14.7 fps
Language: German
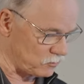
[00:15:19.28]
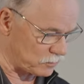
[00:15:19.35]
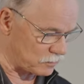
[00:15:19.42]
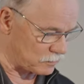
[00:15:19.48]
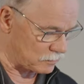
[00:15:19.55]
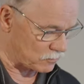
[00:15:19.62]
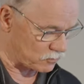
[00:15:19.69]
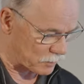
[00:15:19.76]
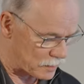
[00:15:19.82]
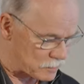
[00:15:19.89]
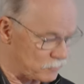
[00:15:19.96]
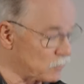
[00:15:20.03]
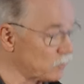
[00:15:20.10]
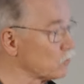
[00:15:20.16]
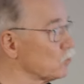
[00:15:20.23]
diese
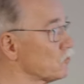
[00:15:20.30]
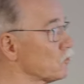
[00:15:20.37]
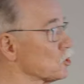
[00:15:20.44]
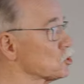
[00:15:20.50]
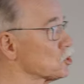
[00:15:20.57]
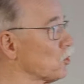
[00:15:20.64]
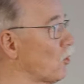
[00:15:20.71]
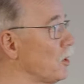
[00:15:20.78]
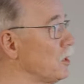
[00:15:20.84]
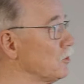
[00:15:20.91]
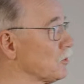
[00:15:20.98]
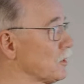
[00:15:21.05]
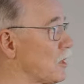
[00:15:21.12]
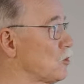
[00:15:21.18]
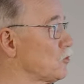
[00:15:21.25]
Zweifel zu zerstreuen
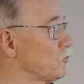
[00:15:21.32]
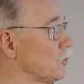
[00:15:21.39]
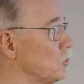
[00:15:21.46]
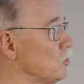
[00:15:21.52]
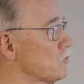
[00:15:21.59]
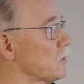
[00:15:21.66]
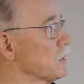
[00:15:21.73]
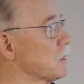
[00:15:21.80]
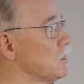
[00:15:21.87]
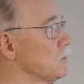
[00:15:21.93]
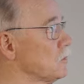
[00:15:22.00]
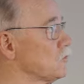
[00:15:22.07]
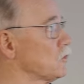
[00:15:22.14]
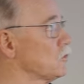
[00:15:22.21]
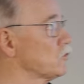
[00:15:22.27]
oder auch für uns
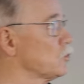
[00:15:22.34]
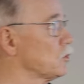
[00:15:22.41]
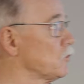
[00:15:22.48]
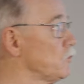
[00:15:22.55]
Erkenntnisse zu